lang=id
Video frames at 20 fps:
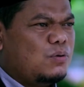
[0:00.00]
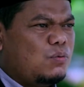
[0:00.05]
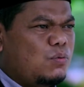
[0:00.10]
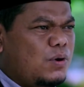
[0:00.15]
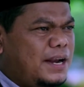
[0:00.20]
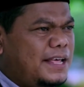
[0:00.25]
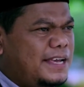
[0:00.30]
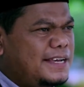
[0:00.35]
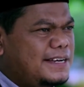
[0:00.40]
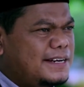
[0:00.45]

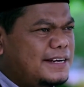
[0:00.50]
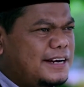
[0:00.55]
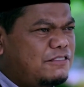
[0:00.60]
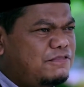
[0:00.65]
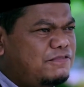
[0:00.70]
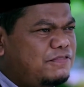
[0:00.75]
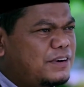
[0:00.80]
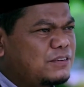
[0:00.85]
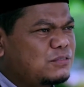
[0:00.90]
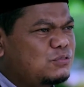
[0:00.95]
wa la in
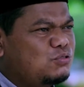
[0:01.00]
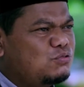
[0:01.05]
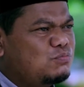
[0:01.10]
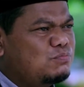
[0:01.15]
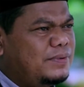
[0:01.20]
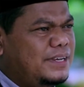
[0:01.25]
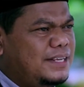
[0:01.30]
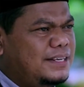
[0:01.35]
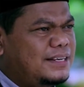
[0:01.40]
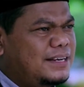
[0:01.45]

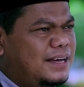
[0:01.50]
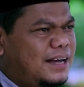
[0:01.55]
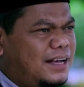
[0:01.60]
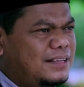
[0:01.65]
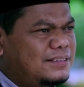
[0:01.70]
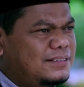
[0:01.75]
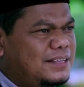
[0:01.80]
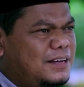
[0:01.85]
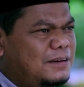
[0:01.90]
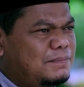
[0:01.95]
kafartum inna
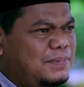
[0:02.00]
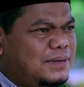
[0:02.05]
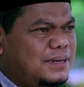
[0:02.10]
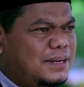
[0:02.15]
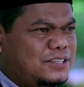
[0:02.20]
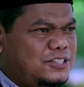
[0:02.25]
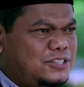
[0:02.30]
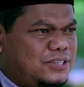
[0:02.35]
adzabi